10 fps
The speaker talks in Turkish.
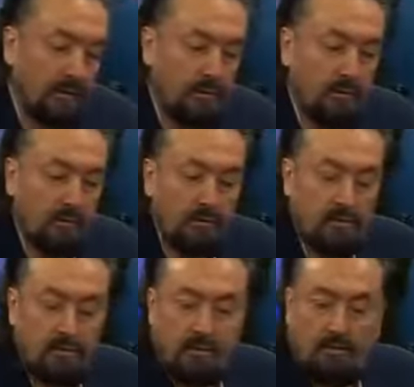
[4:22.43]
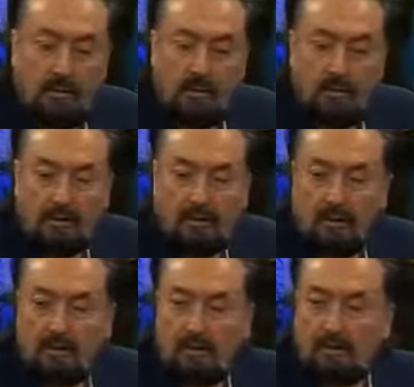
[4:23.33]
Ee, çünkü millet
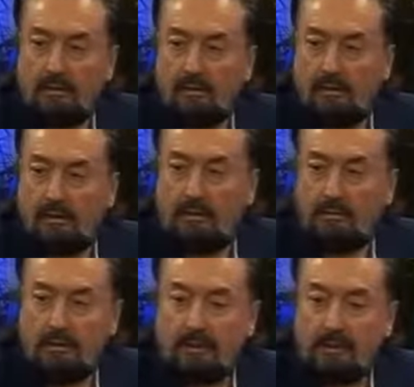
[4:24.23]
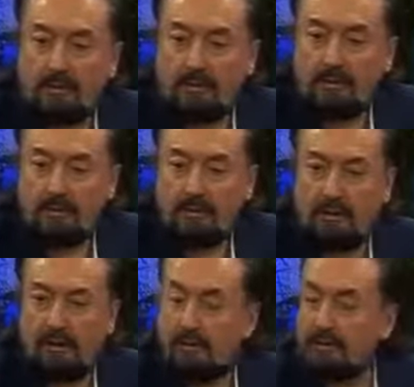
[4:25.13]
kalbini karartacak
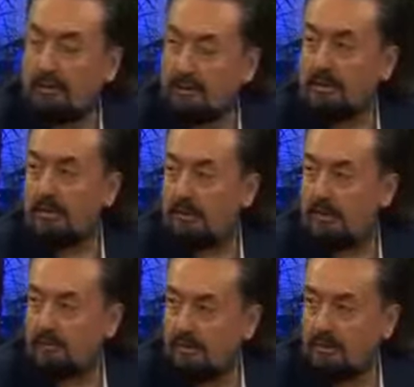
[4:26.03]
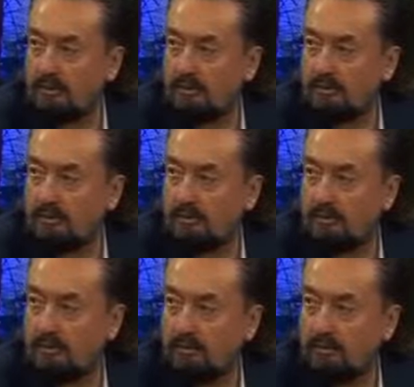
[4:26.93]
değil, kalbini açacak şeylerin peşinde olur.